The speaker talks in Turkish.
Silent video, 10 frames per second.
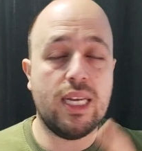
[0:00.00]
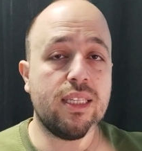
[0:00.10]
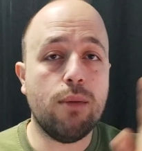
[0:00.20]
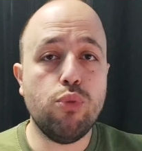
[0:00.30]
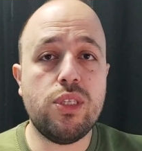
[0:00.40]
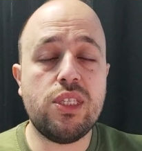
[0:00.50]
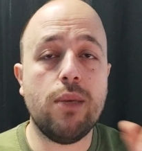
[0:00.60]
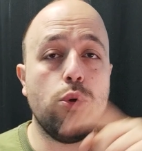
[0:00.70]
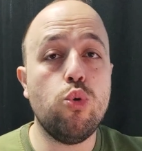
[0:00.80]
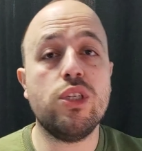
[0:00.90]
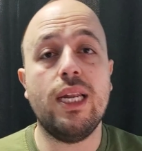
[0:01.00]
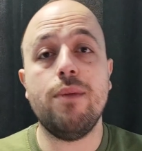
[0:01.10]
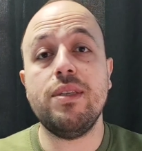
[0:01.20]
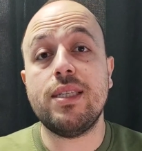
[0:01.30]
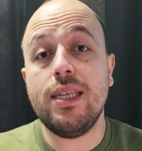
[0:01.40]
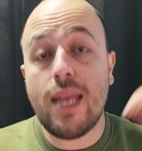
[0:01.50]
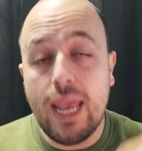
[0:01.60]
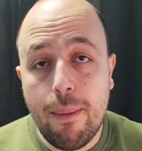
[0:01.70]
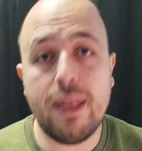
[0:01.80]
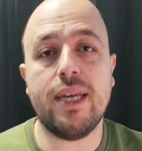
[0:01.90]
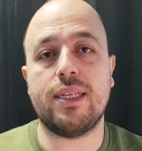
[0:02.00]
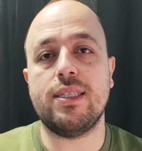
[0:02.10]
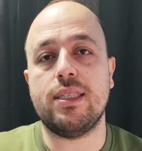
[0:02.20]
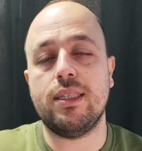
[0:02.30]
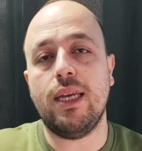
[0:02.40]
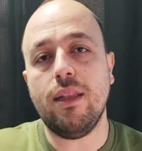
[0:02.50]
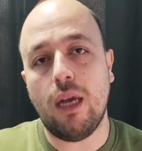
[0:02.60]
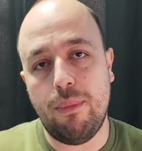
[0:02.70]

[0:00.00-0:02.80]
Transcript: Zaten zaten bu sistemi güncellemesinin hemen arkasından